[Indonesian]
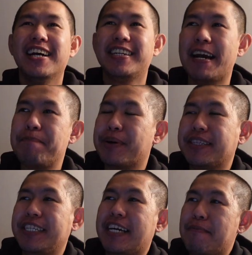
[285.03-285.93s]
Dia
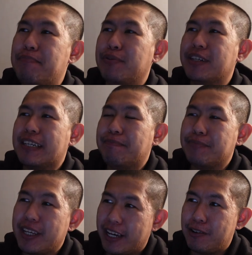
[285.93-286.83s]
per
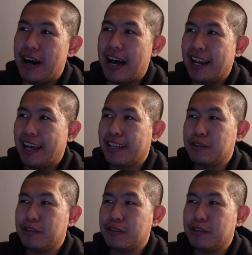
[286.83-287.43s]
36-nya ya kalau nggak salah ya